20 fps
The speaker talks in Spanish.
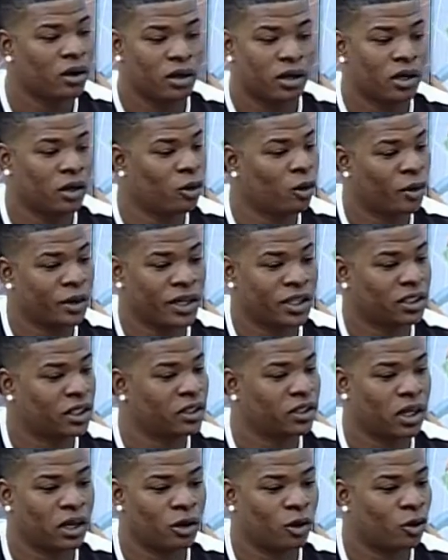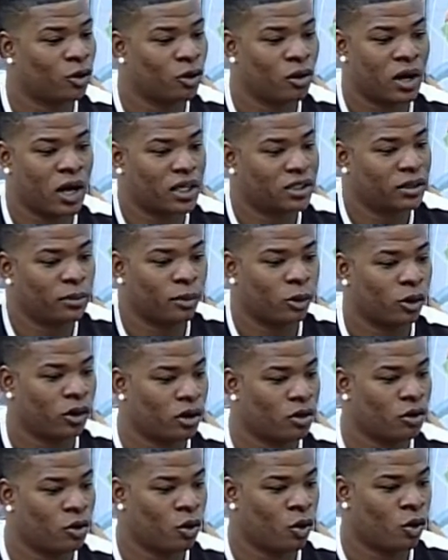y no es necesario drogarse porque
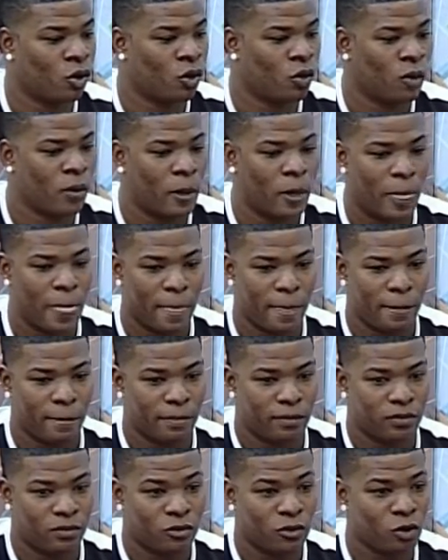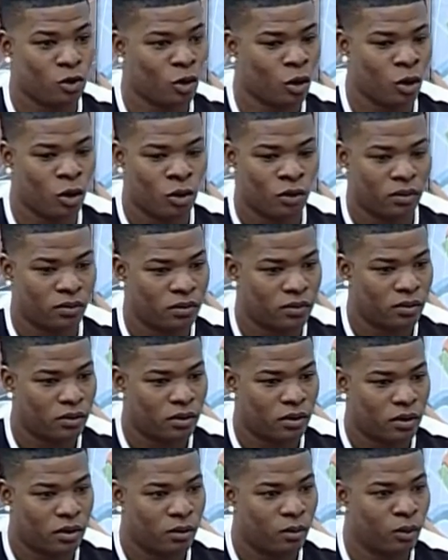yo, yo
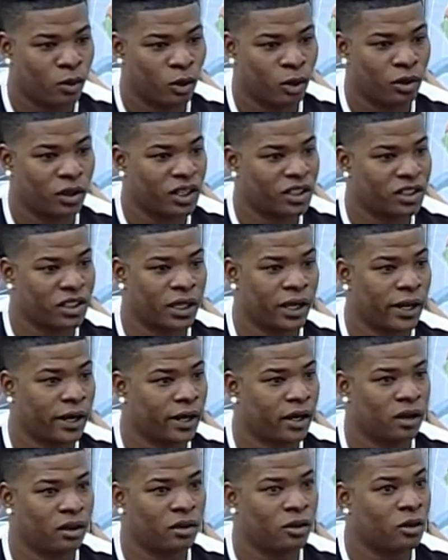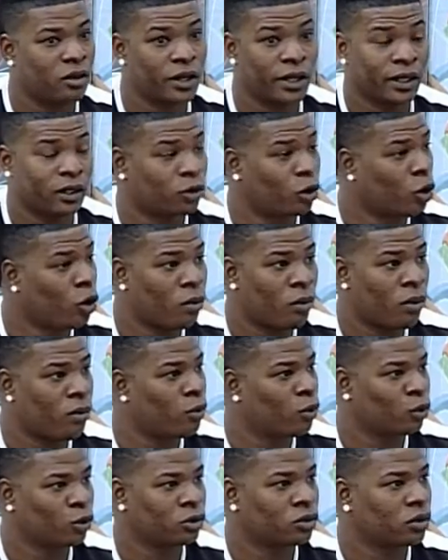puedo decirle que ni tomo
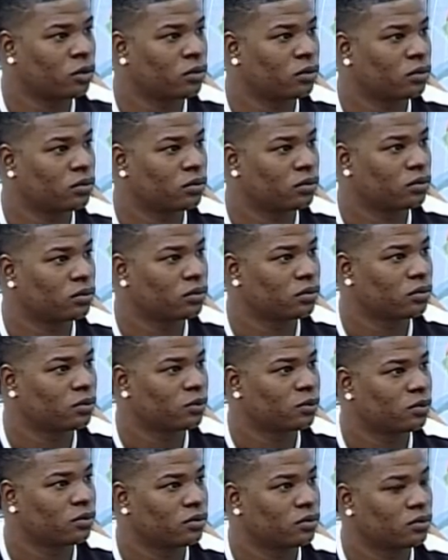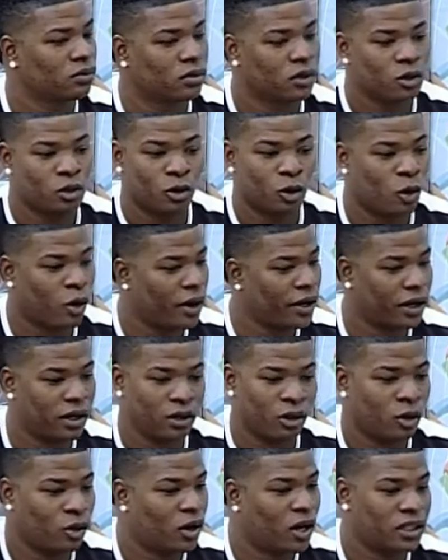mucho. No hay que
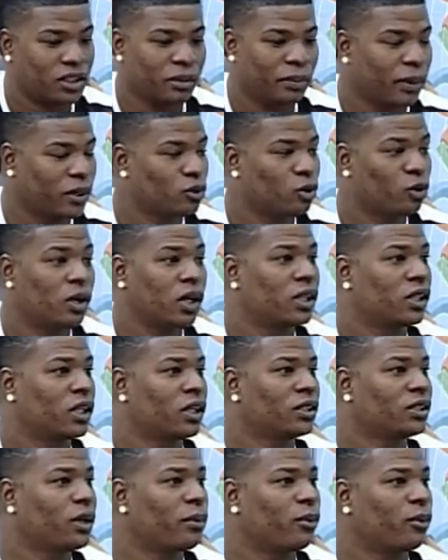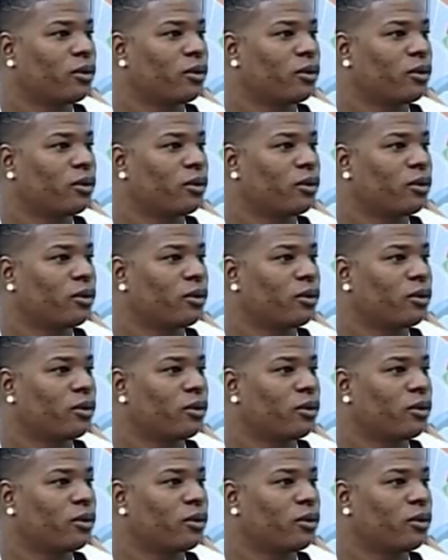drogarse para ser un artista.